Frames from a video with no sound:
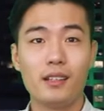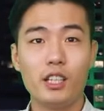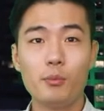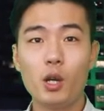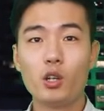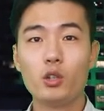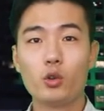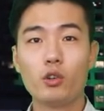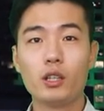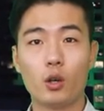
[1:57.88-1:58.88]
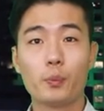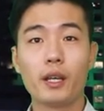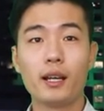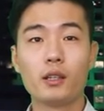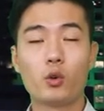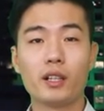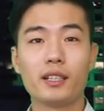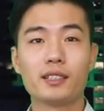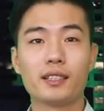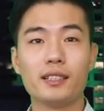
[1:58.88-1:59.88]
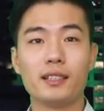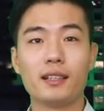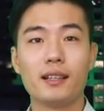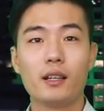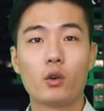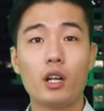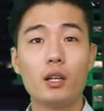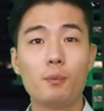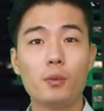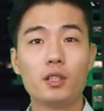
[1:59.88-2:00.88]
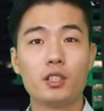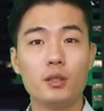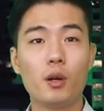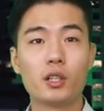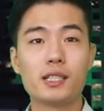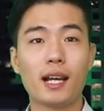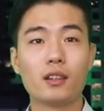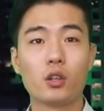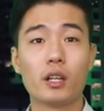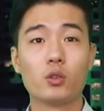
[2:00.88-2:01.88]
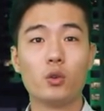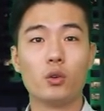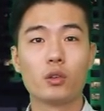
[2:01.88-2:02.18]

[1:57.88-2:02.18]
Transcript: 익명을 요구한 업계 한 관계자는 관련법을 들먹이지 않더라도